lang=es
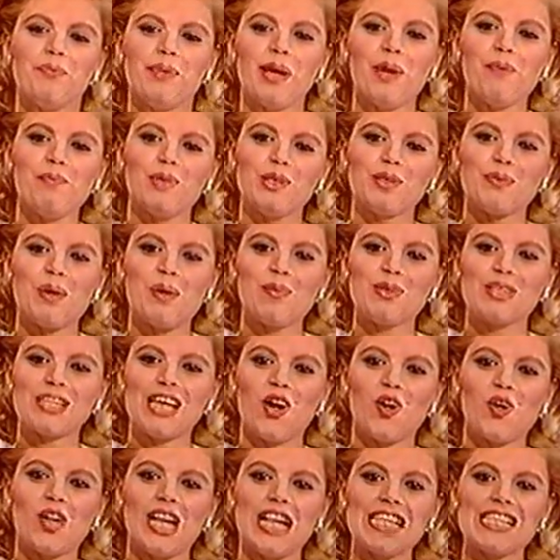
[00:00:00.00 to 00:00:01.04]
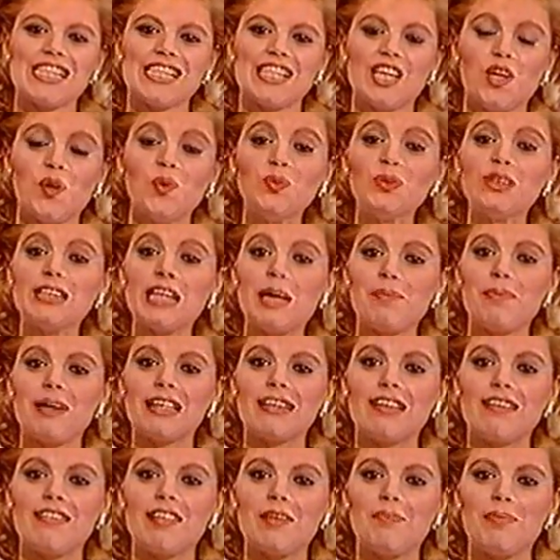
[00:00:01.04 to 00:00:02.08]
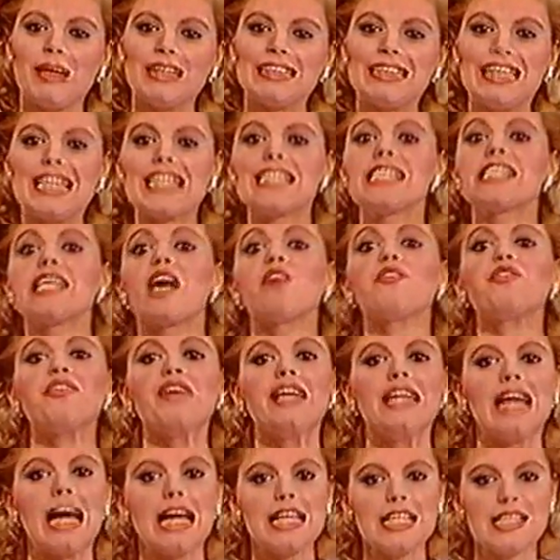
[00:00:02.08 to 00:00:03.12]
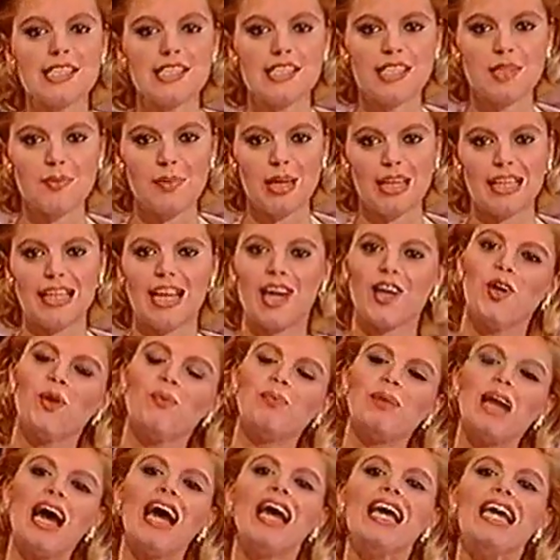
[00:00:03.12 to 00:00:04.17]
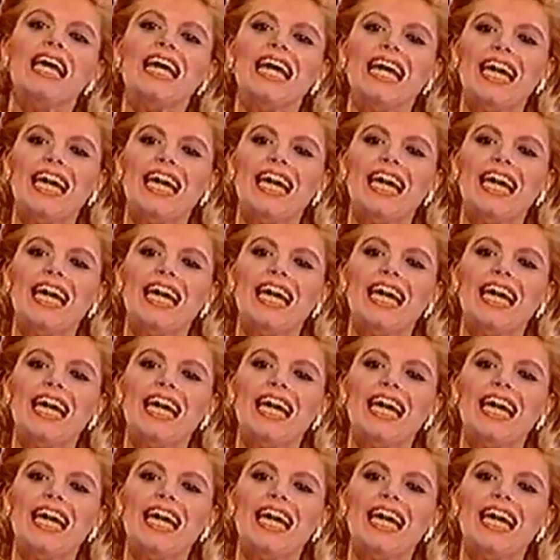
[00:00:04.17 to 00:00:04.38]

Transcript: Bien, pues vamos ya con la segunda participante de esta finalísima de la copla.